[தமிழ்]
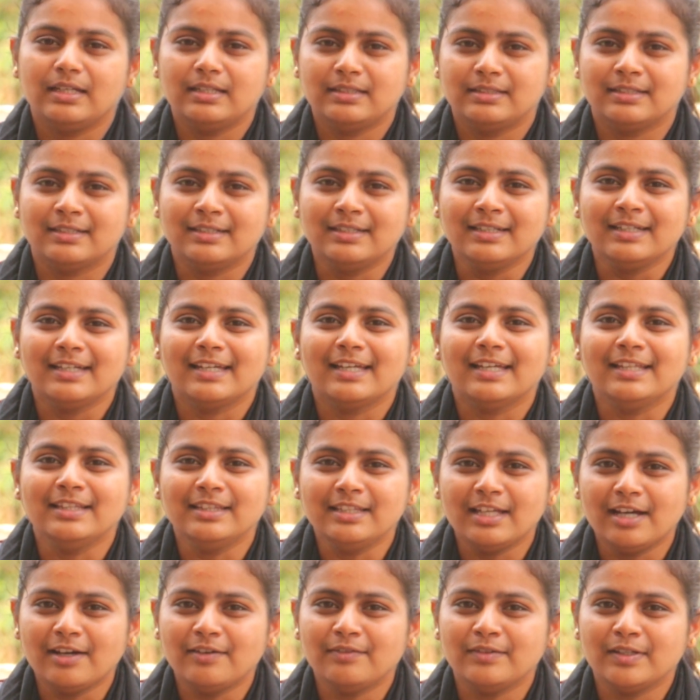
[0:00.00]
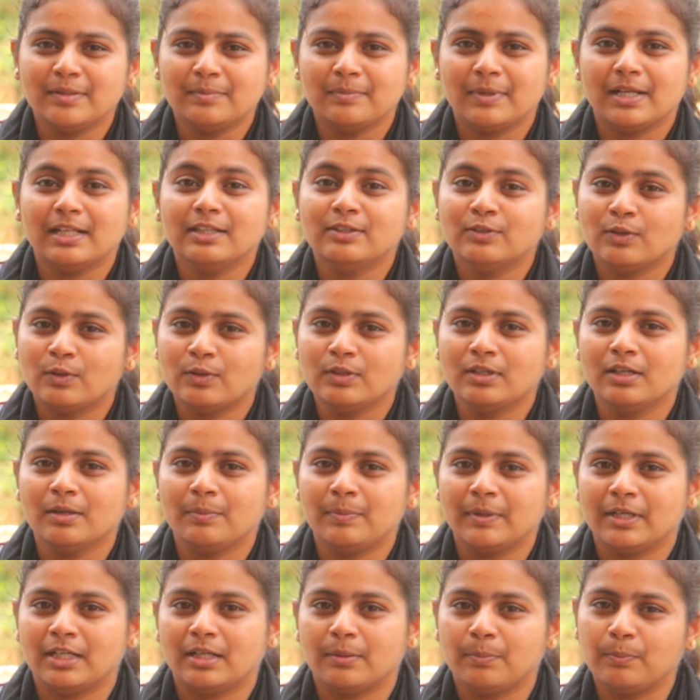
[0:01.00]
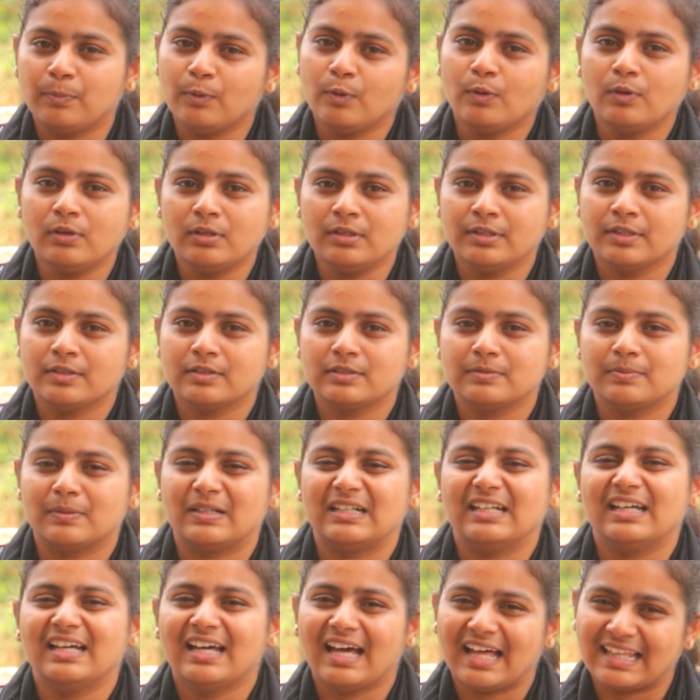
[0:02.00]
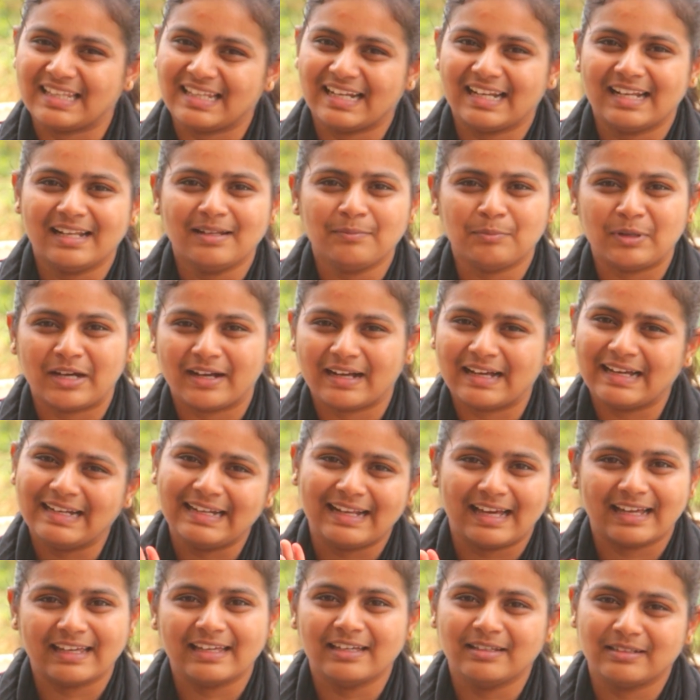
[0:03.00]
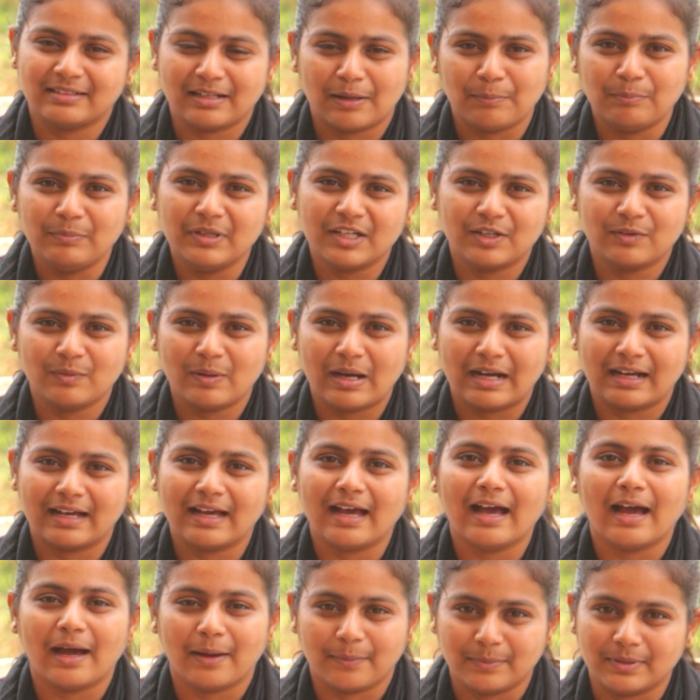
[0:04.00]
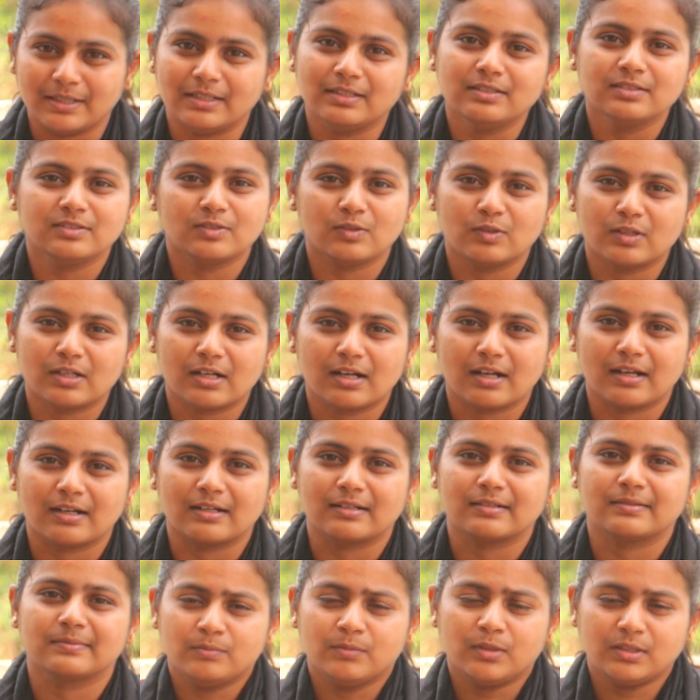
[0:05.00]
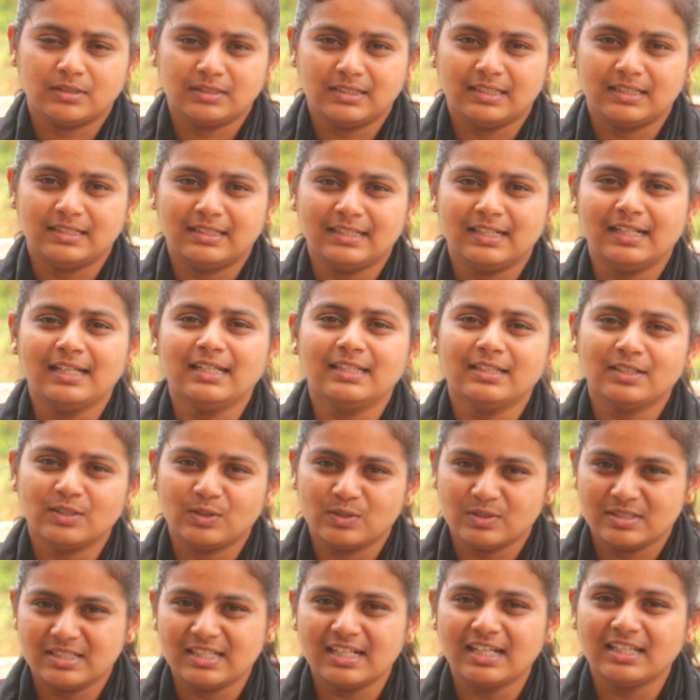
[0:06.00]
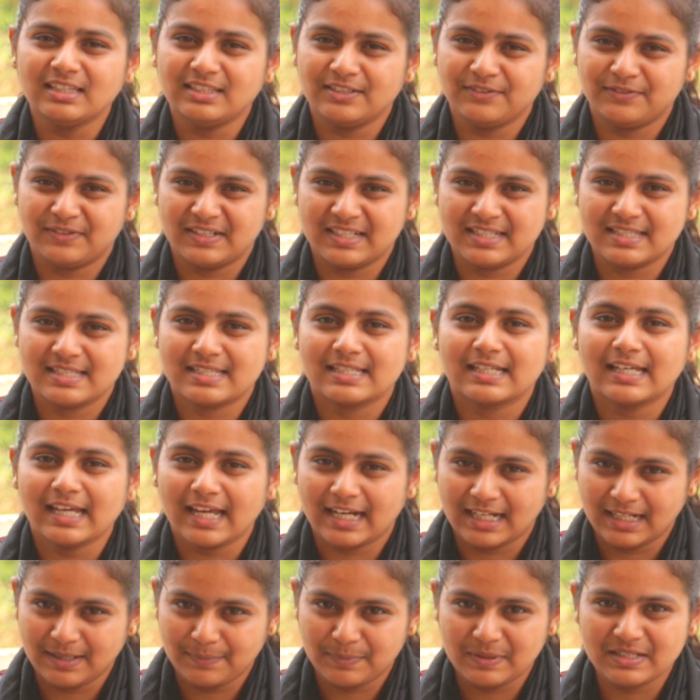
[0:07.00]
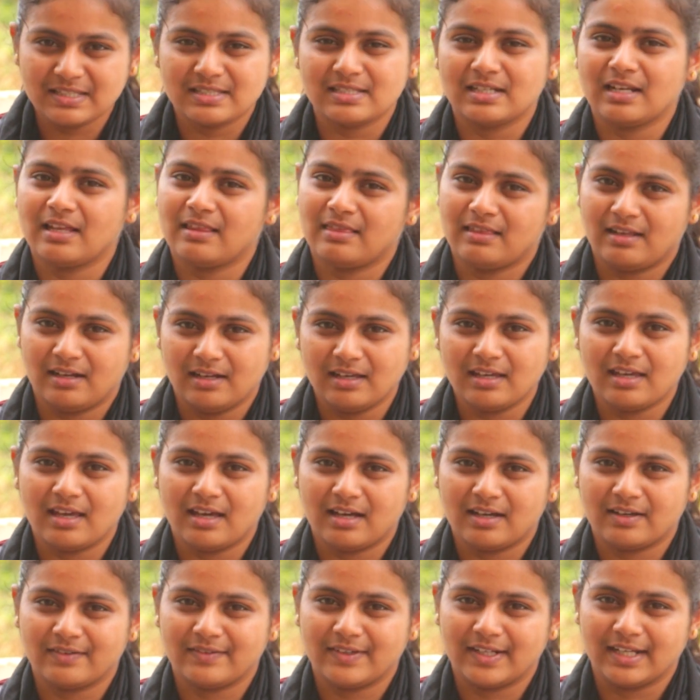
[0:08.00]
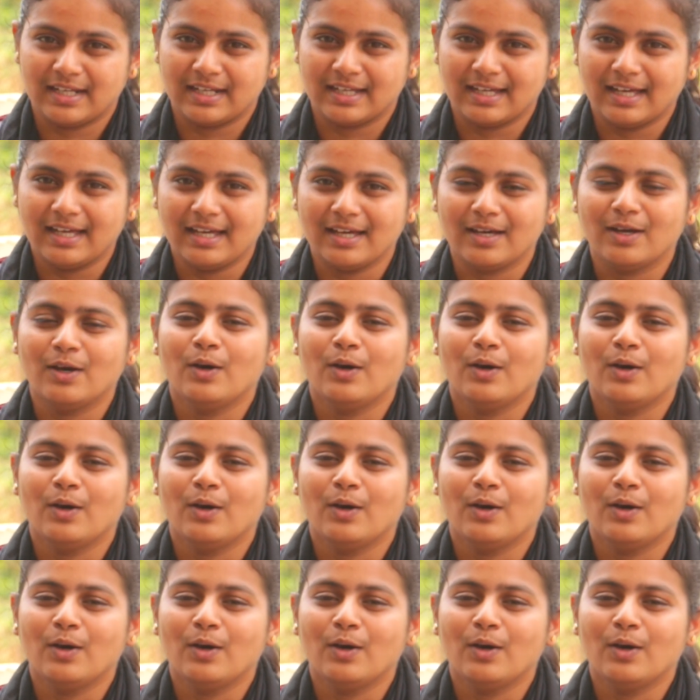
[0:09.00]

இது இந்தியாவின் மேல் தொடுக்கப்பட்ட போர்னு யூஸ் பண்ண அதெல்லாம் மக்கள் நங்கி நம்பிக்குவாங்க அப்படின்னு சொல்கிறாங்க மொத்தத்தில் இந்த குஜராத்தி ஃப்ரெண்ட்ஸுக்கு என்ன பிரச்சனைன்னு தானே கேட்க வரீங்க